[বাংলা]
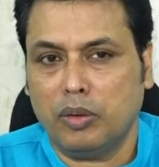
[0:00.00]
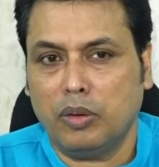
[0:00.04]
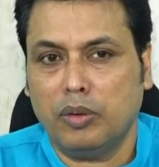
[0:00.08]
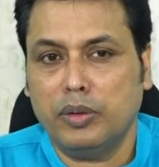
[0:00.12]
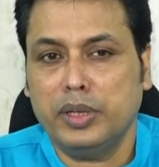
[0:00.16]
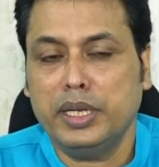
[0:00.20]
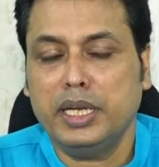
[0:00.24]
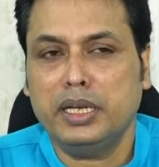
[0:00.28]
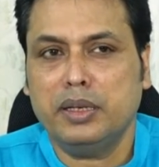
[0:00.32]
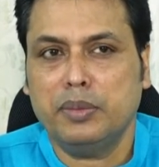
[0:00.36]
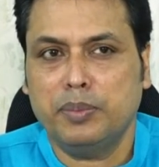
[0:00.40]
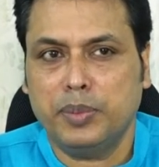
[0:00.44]

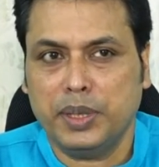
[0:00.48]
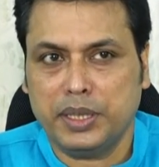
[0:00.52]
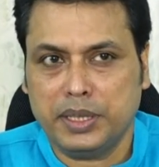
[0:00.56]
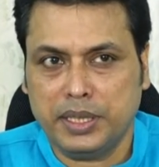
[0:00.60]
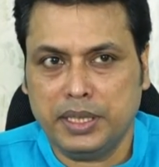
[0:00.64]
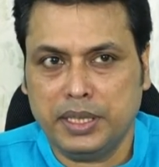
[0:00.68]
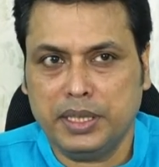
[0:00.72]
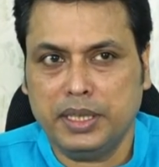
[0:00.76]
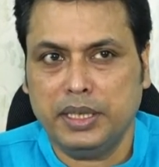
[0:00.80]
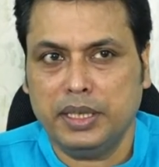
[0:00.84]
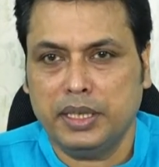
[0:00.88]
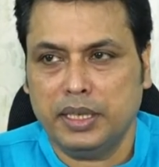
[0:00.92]
অনেক
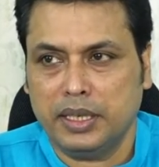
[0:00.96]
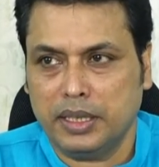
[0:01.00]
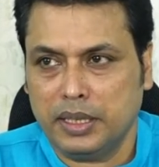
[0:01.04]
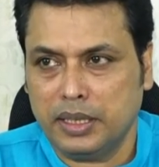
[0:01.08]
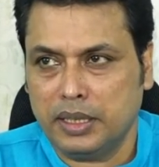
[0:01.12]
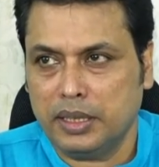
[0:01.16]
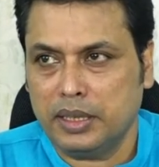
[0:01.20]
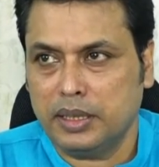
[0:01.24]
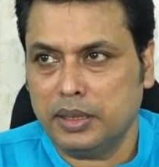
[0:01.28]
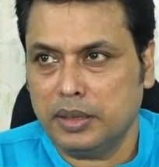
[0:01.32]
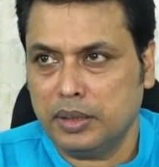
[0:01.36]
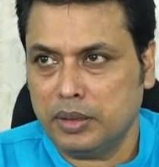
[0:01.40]
বেশি
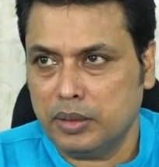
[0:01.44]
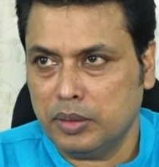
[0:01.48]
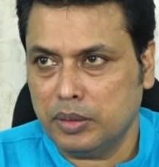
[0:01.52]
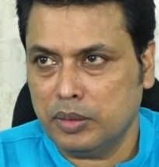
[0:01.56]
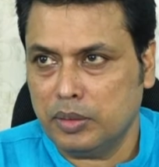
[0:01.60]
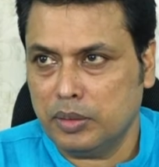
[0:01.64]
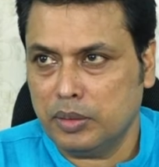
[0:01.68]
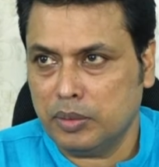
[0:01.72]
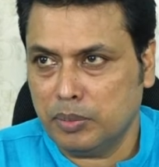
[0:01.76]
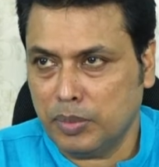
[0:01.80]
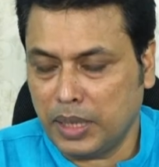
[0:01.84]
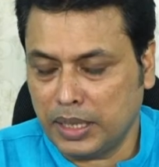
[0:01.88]

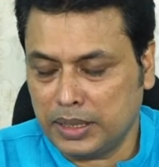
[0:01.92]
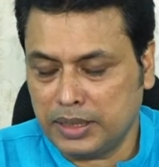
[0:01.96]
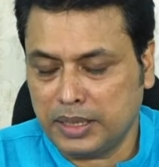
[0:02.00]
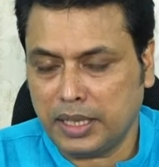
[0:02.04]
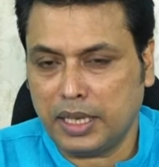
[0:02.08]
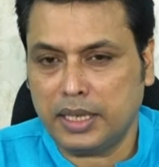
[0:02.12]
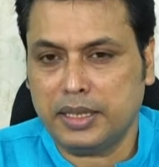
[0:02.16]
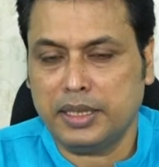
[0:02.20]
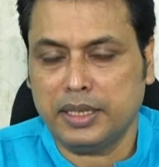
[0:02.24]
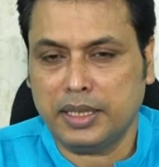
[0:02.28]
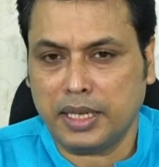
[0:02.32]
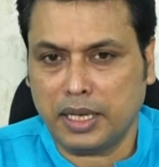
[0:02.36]

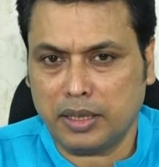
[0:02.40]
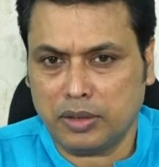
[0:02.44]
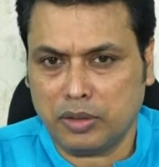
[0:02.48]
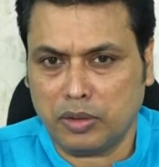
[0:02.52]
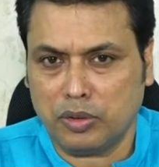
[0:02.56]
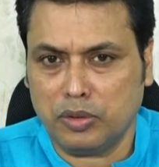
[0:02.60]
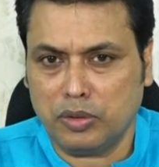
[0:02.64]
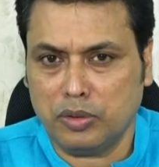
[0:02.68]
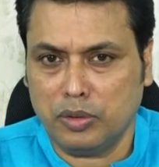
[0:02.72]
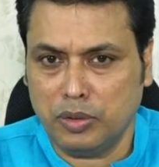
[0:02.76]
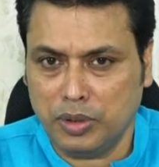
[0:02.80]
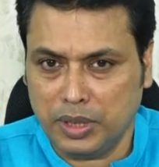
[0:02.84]
মাত্রার
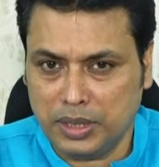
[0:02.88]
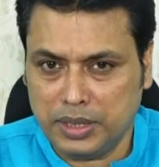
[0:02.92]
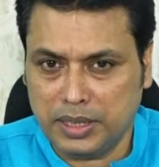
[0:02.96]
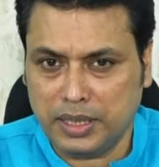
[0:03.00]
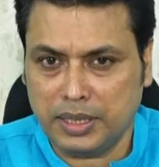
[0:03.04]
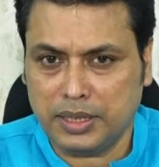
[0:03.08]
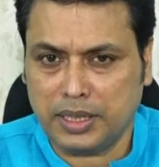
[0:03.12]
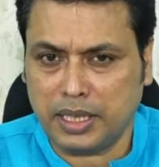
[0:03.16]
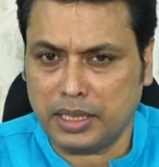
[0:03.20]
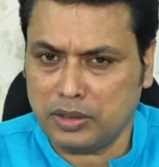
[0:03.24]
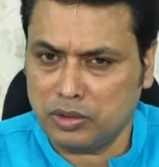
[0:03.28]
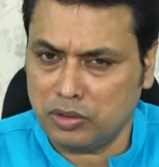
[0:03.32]
টিকাকরণ হয়েছে
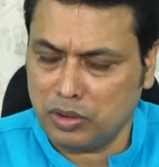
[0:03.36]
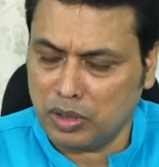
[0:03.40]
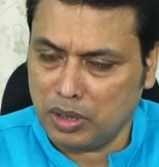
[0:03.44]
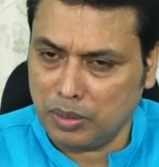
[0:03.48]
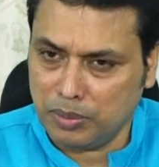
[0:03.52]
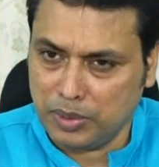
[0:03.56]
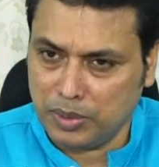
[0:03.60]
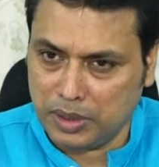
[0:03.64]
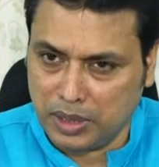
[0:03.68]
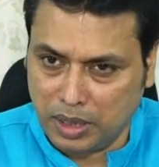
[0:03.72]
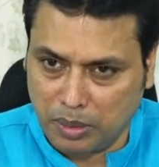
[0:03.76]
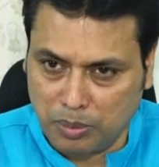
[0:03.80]
তার জন্য
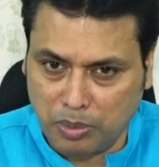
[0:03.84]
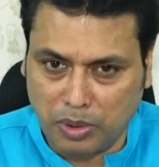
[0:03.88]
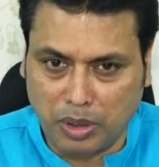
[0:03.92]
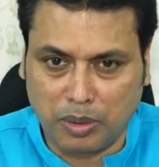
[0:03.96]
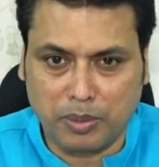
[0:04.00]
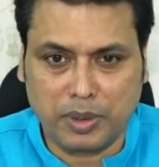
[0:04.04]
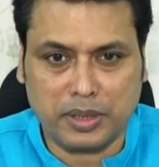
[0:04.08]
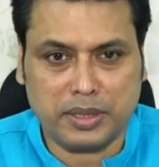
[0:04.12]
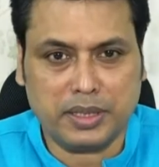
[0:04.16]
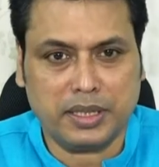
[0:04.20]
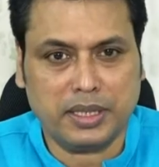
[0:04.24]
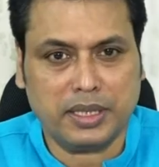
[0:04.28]
আমি
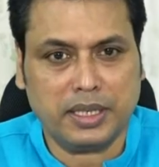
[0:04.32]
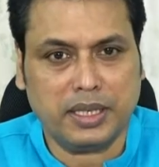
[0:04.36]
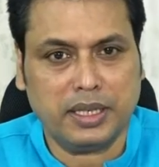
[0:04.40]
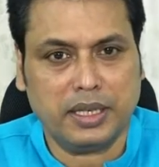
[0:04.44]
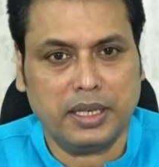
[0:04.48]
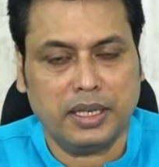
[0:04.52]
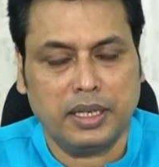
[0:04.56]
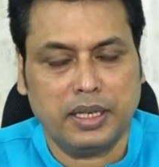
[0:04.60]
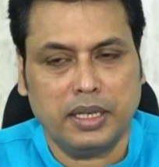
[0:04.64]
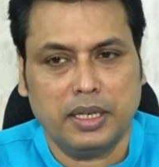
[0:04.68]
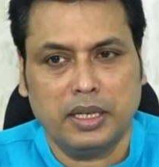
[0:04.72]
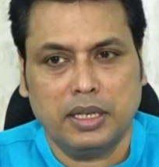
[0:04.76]
ত্রিপুরাবাসীকে
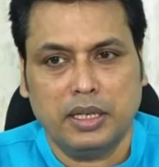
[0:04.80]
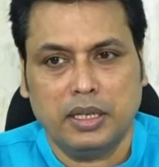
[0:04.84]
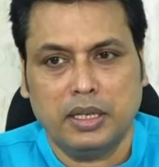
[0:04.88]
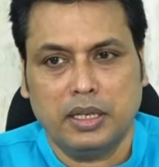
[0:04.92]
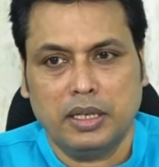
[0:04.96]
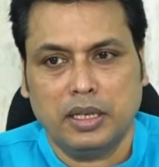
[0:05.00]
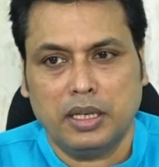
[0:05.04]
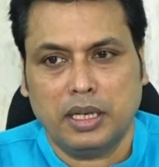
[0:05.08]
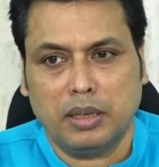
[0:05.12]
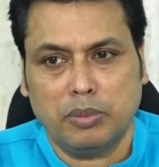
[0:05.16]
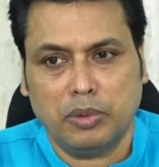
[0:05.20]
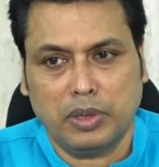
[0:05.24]

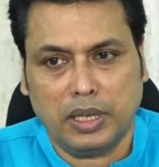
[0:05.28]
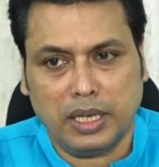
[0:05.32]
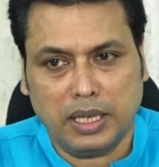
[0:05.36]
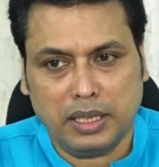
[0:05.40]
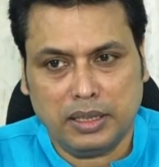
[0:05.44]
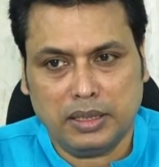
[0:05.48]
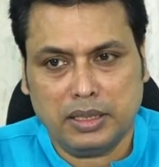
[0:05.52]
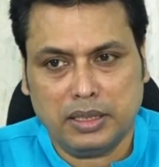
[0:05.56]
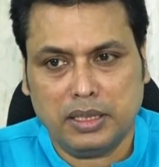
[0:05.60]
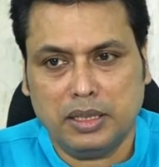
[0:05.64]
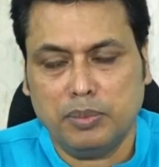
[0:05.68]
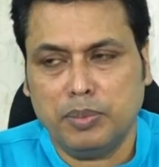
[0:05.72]
এবং
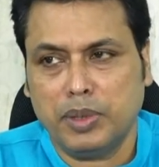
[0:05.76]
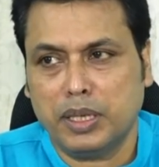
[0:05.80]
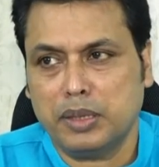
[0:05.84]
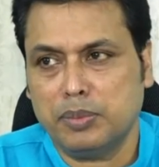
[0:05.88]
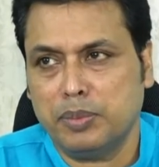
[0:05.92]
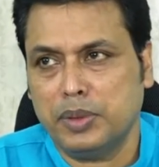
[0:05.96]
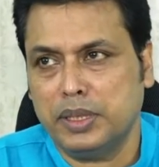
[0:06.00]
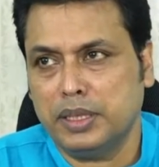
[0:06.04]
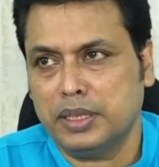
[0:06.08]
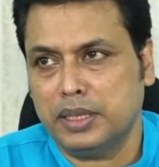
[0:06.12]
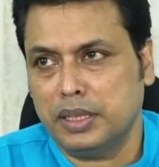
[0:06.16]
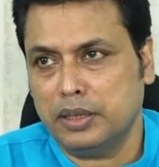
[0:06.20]
হেলথ
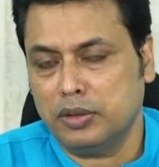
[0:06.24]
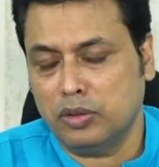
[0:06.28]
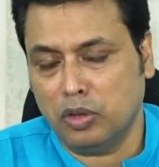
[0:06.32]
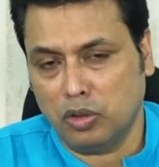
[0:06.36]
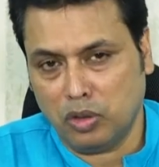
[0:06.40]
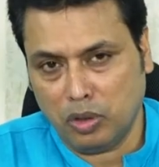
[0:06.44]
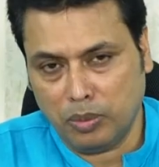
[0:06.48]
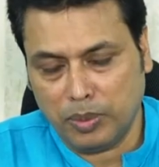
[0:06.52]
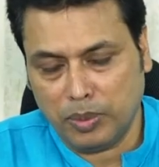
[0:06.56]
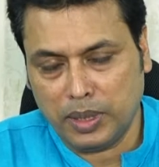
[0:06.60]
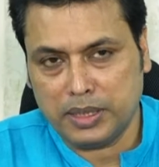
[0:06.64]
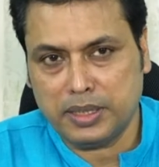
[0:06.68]
ডিপার্টমেন্টকে
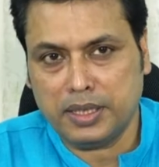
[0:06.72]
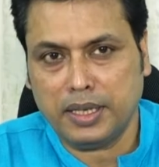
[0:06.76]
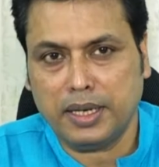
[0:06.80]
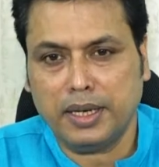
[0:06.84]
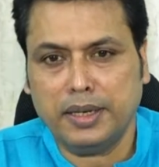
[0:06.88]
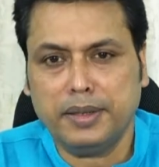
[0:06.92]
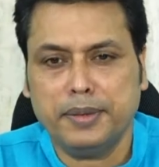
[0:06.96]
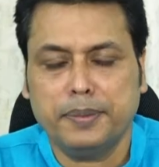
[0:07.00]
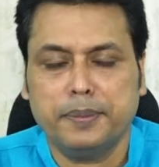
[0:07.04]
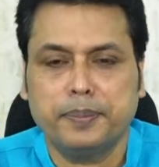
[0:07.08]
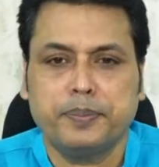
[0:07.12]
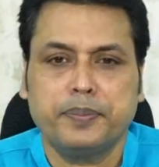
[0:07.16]
ধন্যবাদ
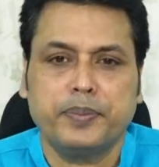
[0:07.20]
জানাই